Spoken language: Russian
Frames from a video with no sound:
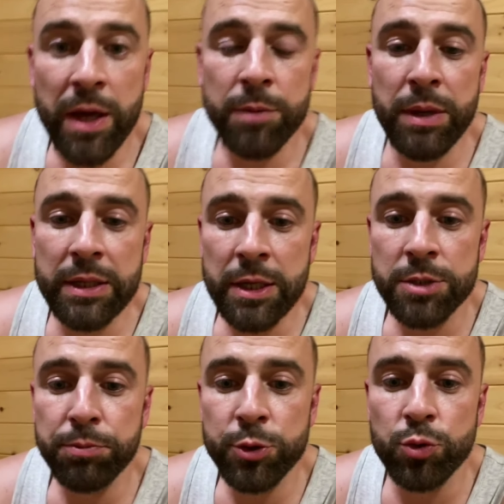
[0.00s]
А, ребят,
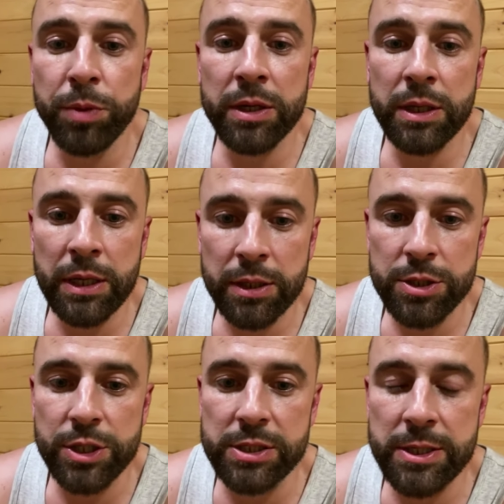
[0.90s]
я же пишу
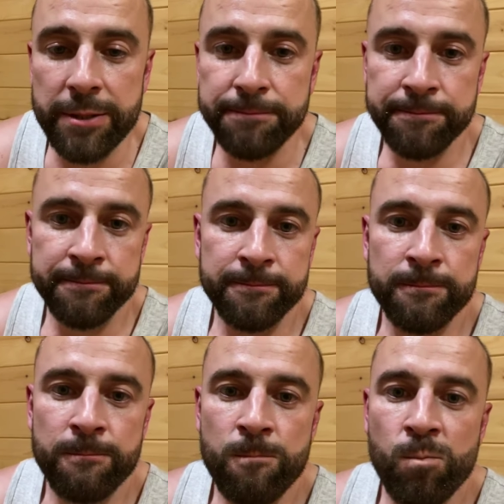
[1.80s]
портреты сейчас, да?
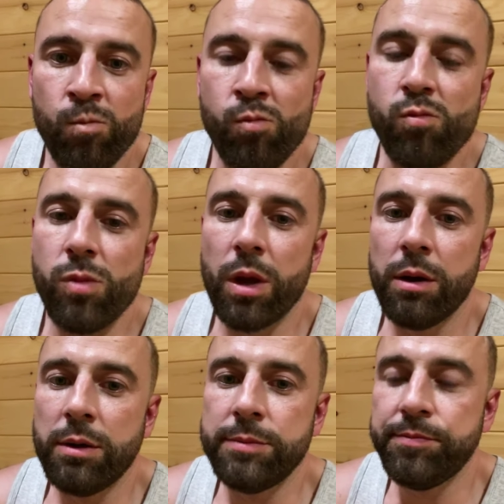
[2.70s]

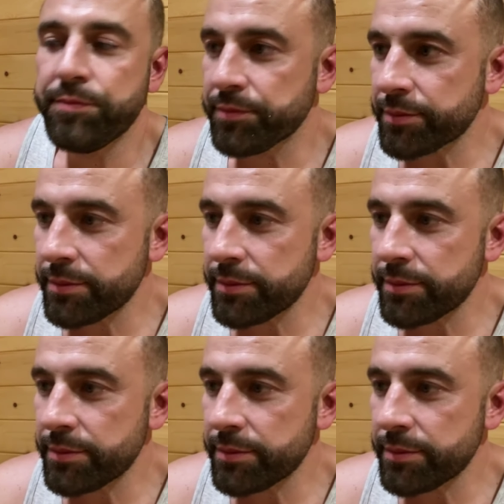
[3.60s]
Эм